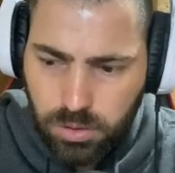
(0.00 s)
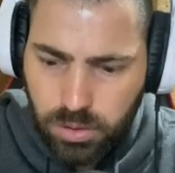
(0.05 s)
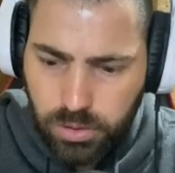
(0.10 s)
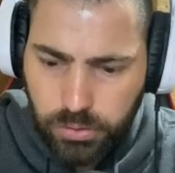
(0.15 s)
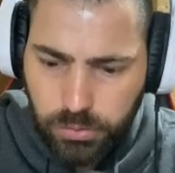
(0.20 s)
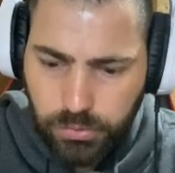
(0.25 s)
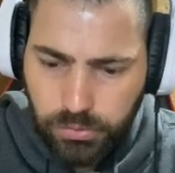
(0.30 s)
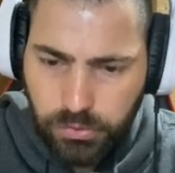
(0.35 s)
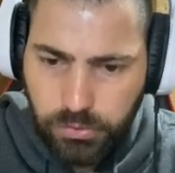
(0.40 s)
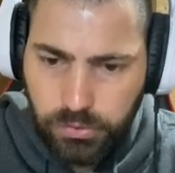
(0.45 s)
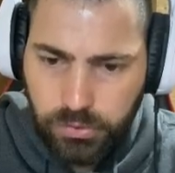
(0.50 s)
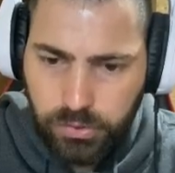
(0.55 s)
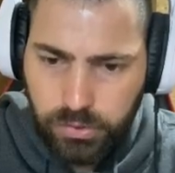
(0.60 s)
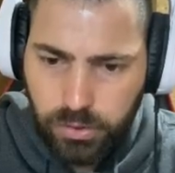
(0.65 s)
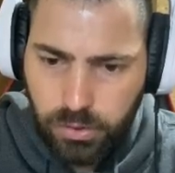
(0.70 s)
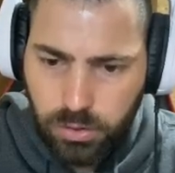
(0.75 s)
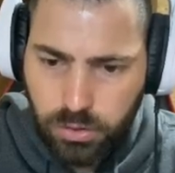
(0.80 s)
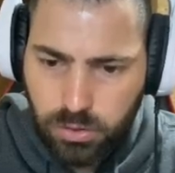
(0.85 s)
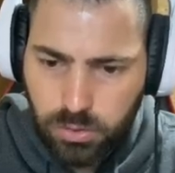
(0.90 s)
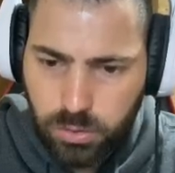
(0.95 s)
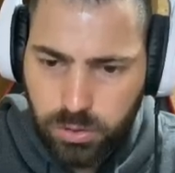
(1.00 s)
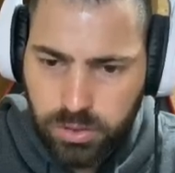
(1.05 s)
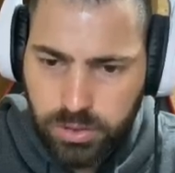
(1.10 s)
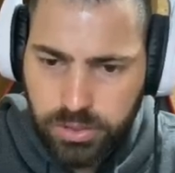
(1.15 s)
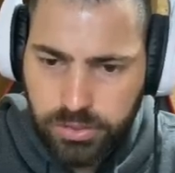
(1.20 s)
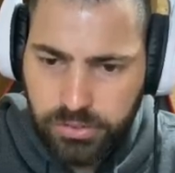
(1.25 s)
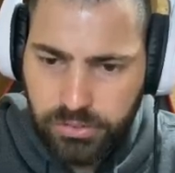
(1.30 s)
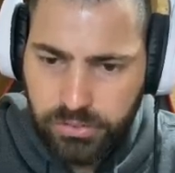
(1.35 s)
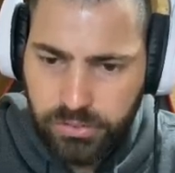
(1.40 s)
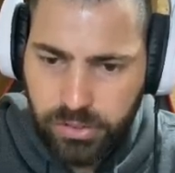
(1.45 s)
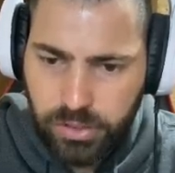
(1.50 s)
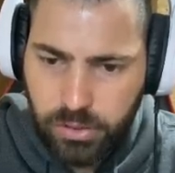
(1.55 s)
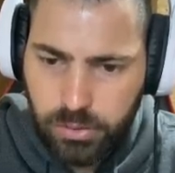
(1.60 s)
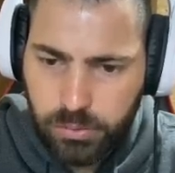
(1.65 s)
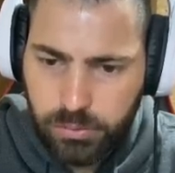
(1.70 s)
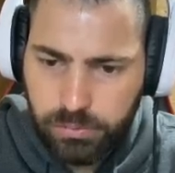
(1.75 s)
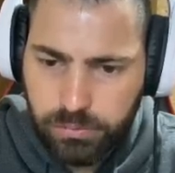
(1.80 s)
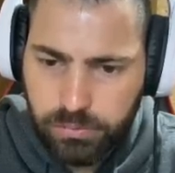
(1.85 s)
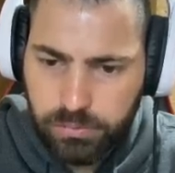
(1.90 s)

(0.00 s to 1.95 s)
Deus, eu estou em terceiro.